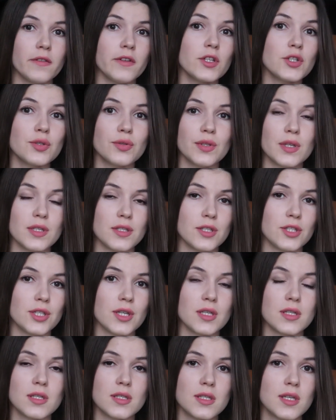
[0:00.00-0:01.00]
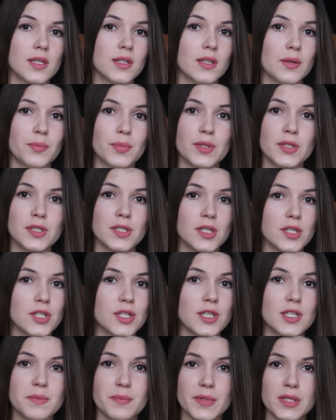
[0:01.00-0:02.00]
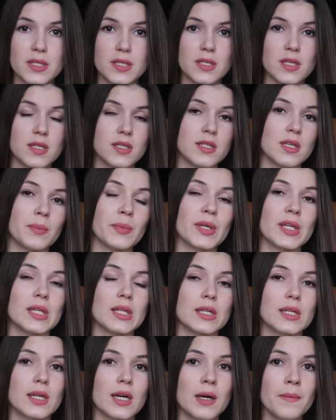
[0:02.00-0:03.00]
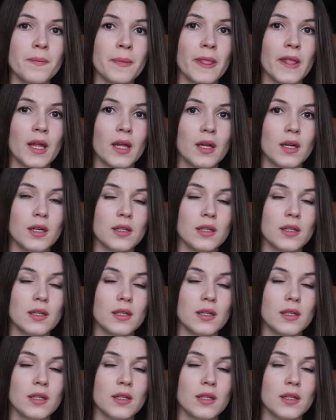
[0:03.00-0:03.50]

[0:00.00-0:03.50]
Вешу я сейчас где-то 56-57 килограмм.